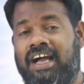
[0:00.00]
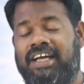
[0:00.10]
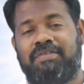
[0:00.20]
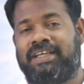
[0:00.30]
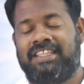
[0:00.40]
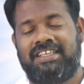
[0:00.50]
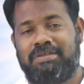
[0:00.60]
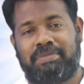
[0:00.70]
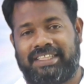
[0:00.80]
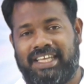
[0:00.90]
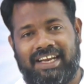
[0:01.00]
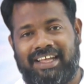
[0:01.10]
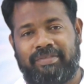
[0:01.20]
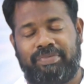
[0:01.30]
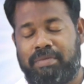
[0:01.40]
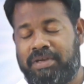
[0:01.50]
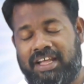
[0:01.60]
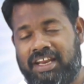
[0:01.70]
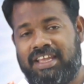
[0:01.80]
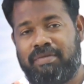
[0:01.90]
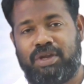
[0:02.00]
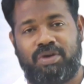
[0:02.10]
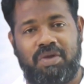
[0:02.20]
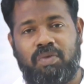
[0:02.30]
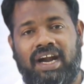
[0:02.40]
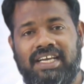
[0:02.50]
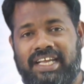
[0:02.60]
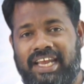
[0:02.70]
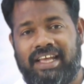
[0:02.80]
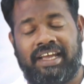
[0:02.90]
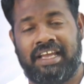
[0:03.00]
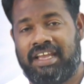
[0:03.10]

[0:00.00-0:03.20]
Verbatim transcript: அது வந்துடுது பார்த்தீங்களா நம்ம நிறைய பேருடைய வாழ்க்கையில்